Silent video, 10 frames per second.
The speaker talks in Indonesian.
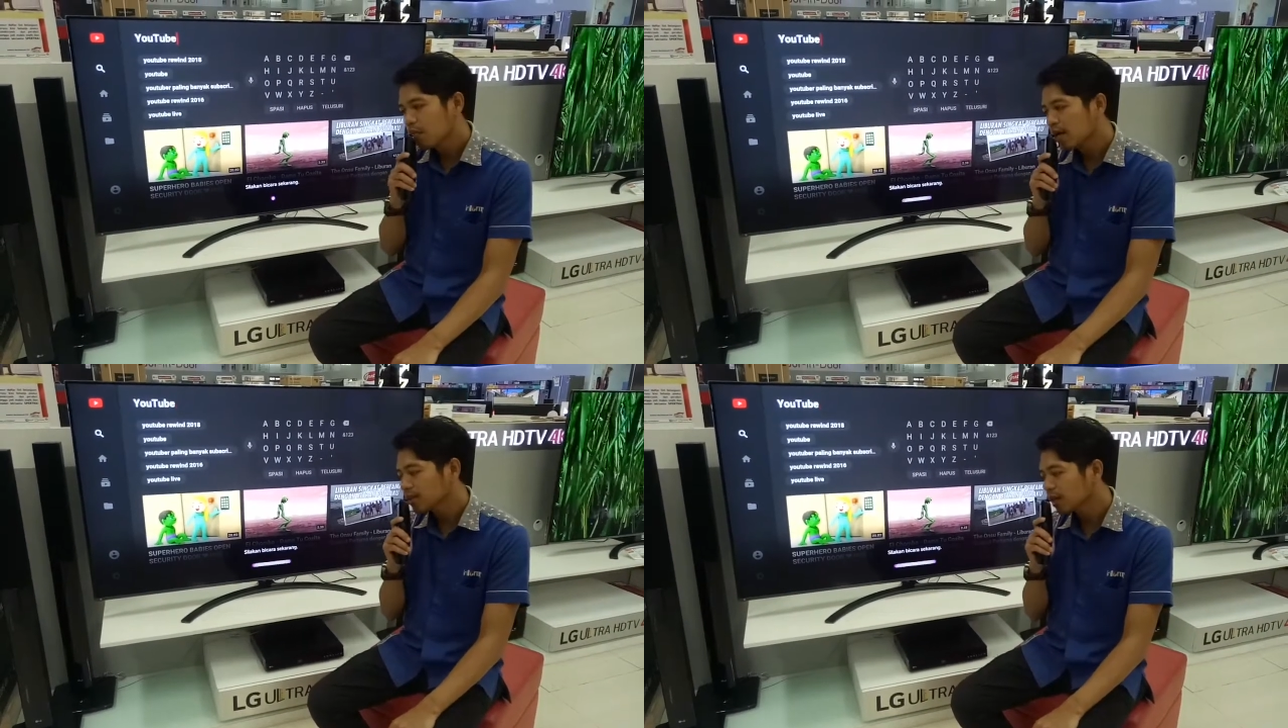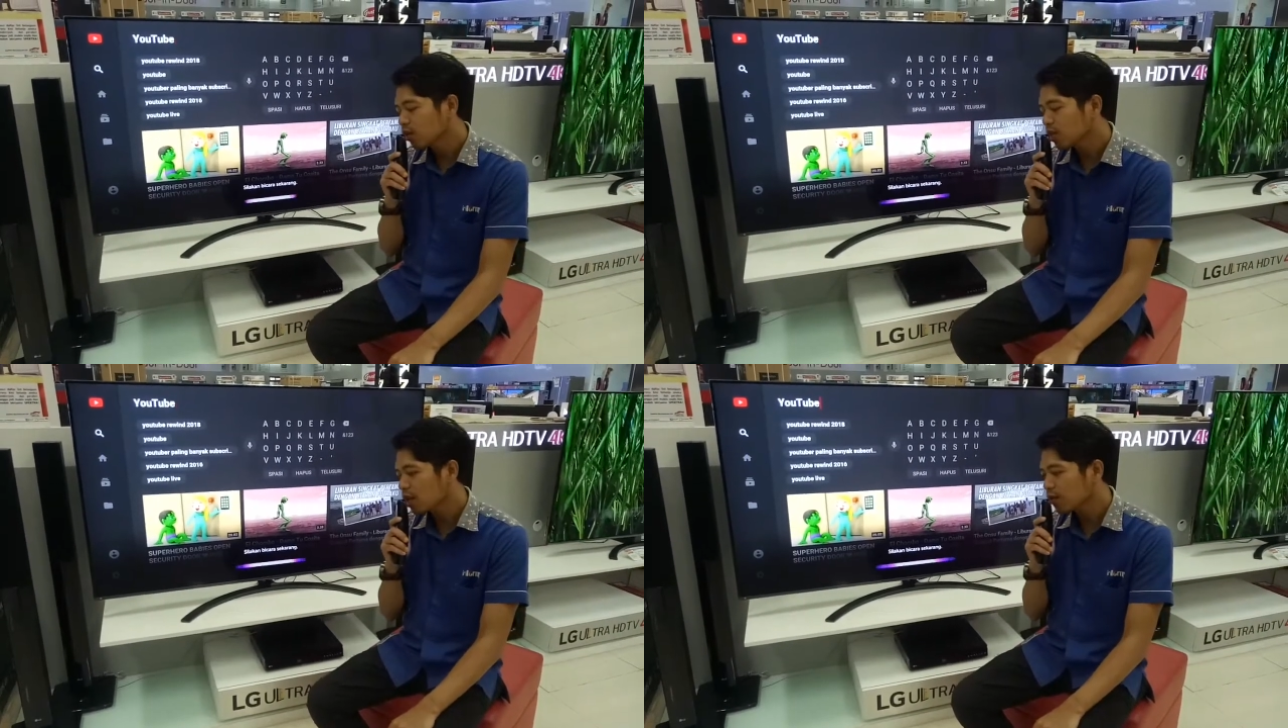
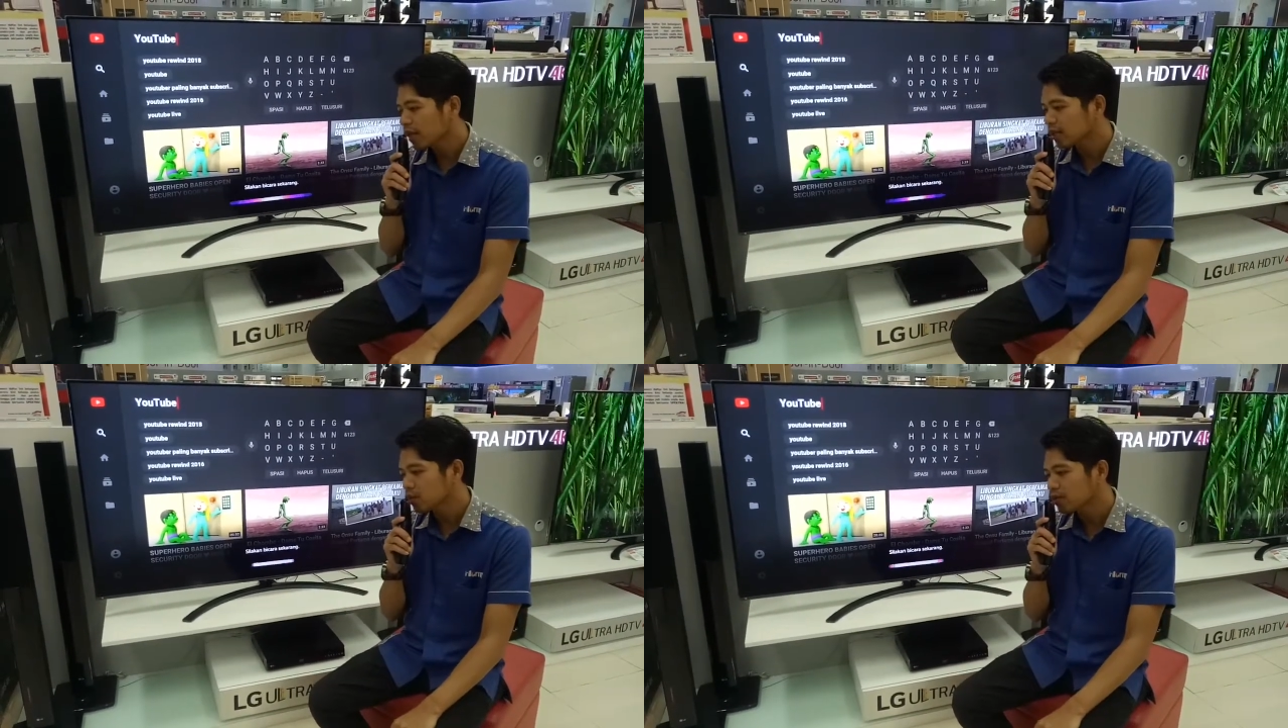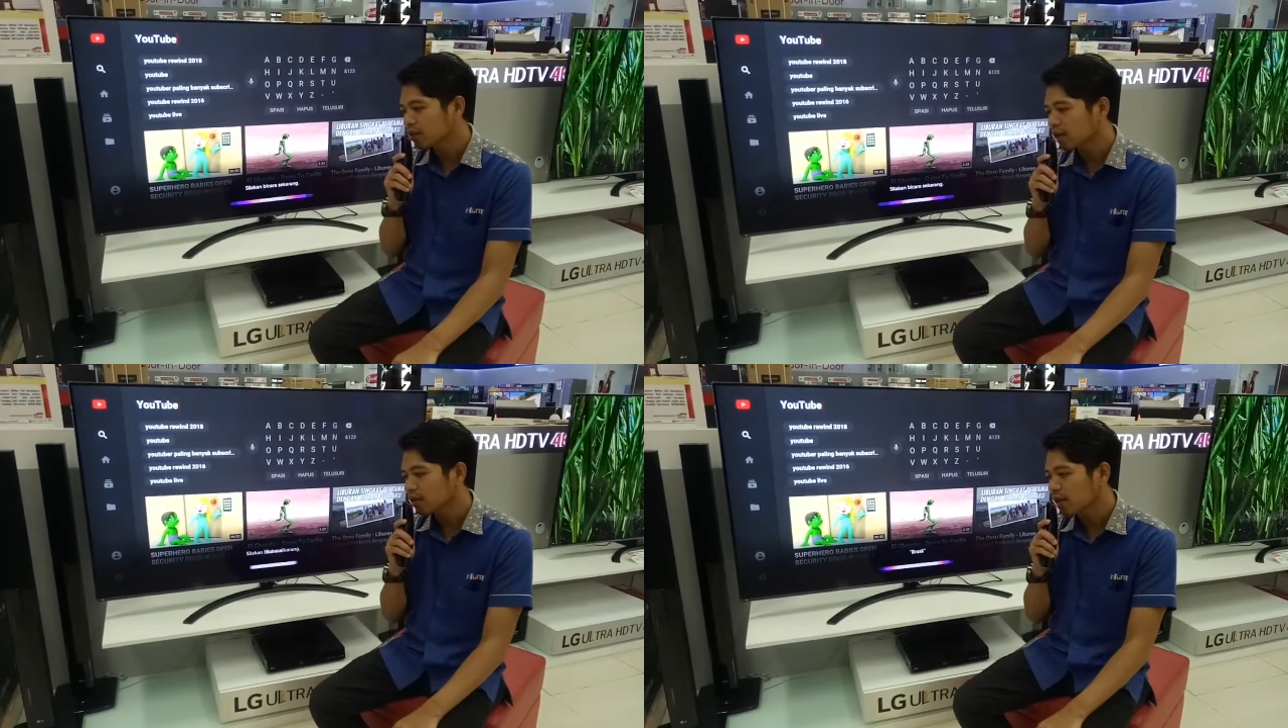Barcelona versus
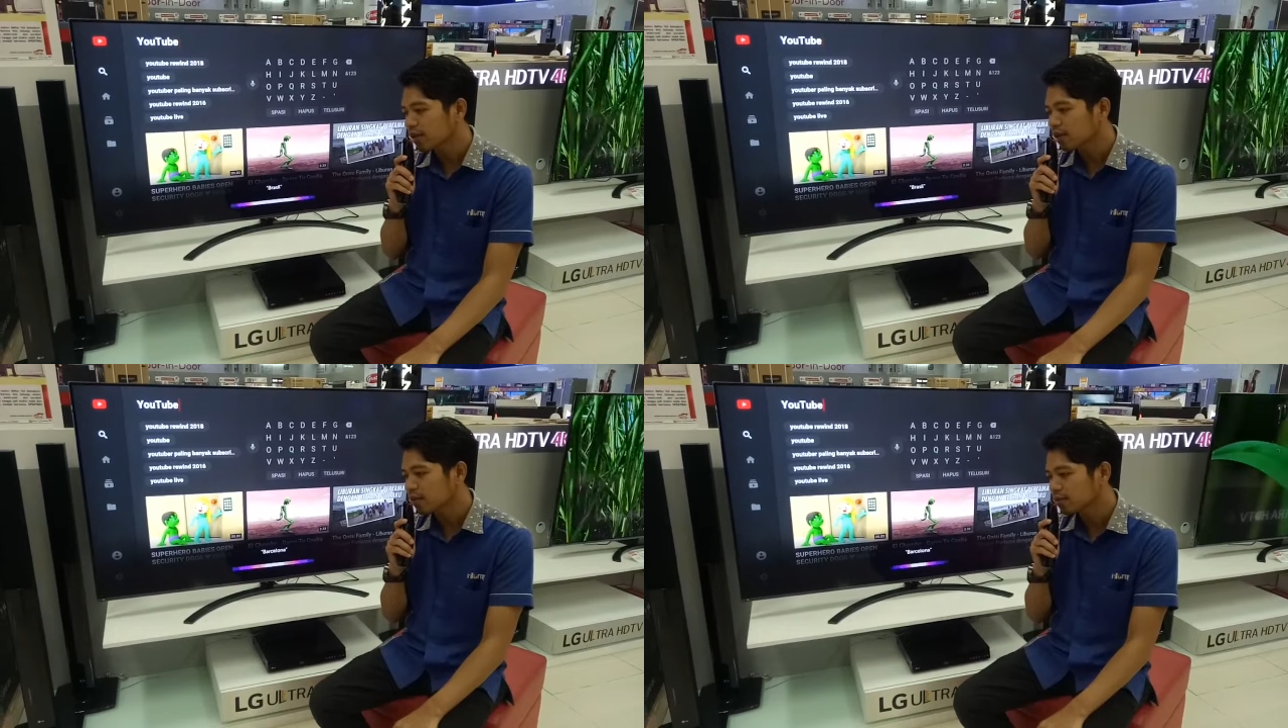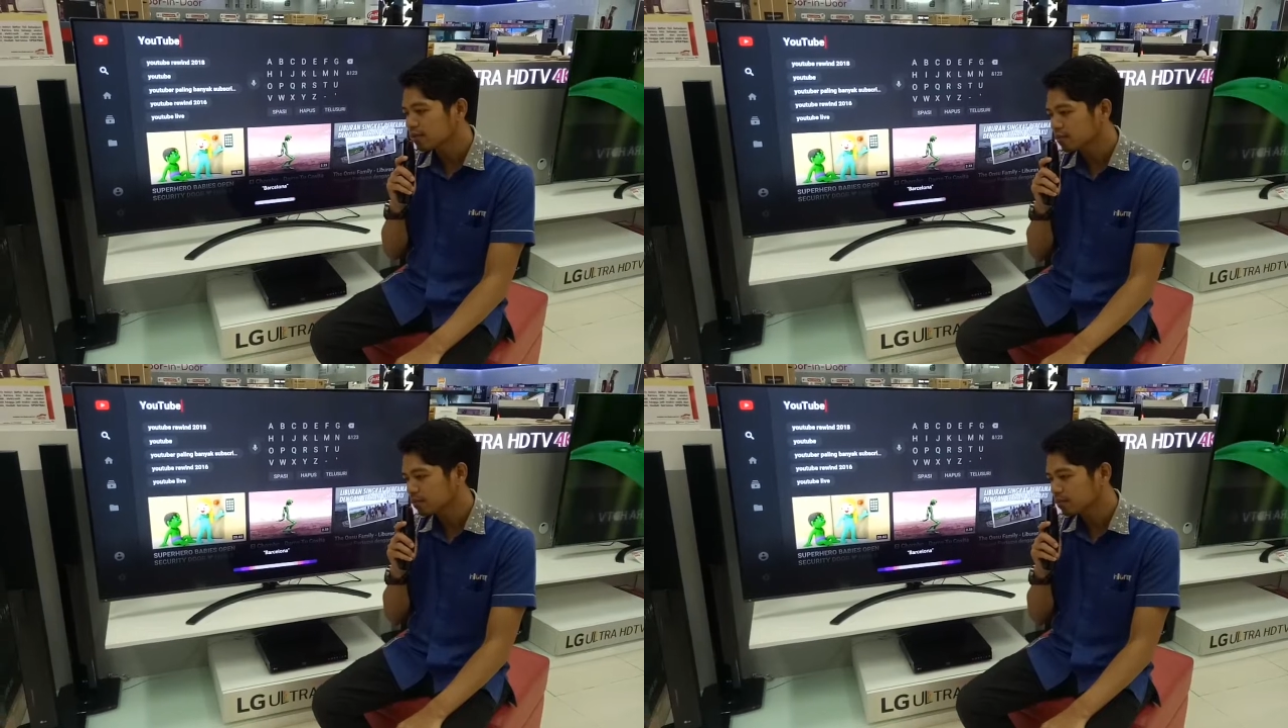Real Madrid